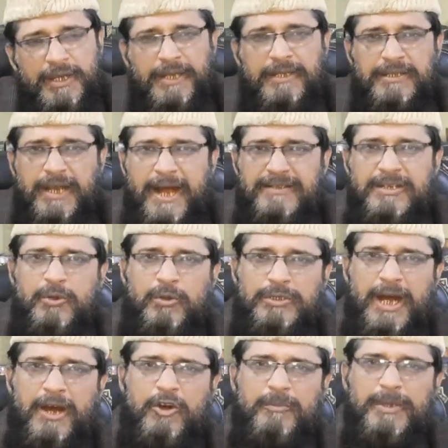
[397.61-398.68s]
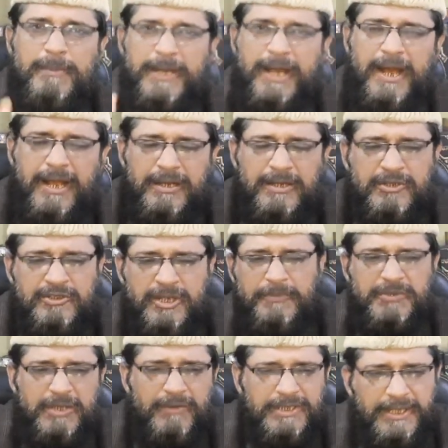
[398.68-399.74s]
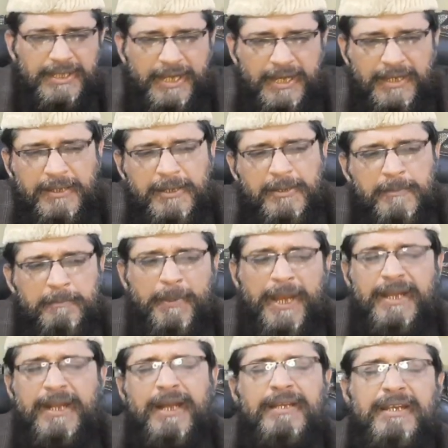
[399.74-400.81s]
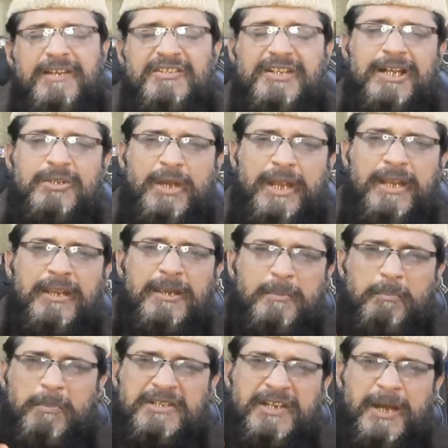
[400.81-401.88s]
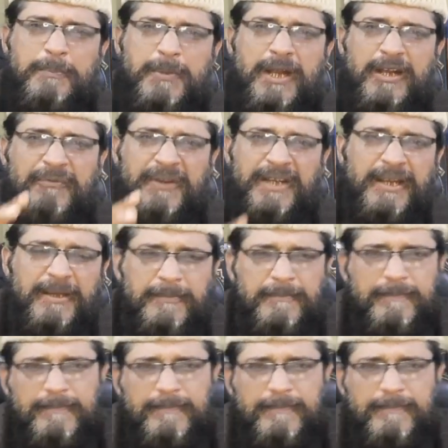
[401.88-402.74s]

इंताज़ खुदाओं में बड़ा सबसे वतन है पैरहन इसका जो है मजहब का कफन है